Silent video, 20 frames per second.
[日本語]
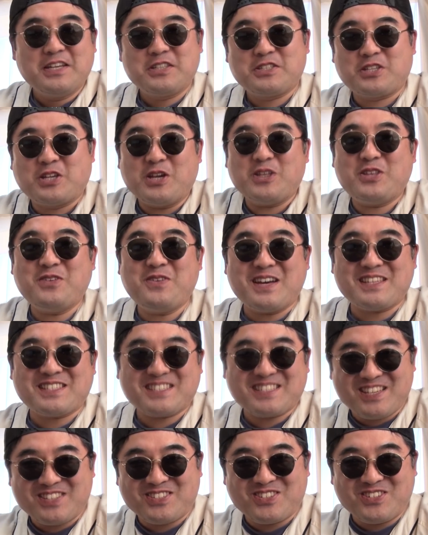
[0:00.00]
それでは
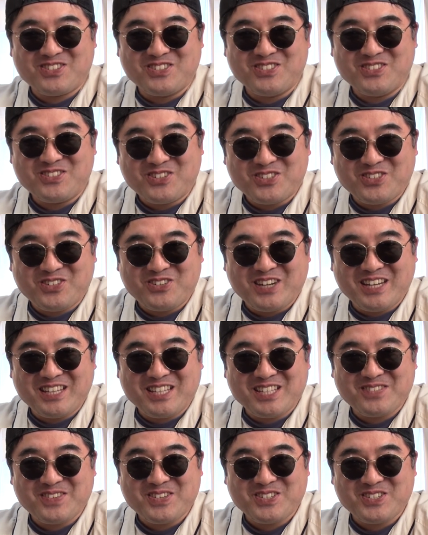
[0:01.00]
早速ご紹介い
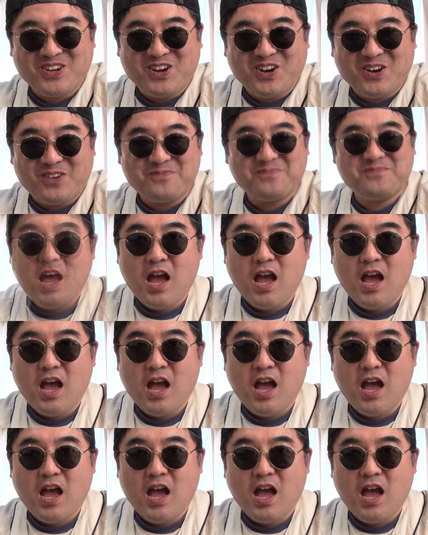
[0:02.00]
たしましょ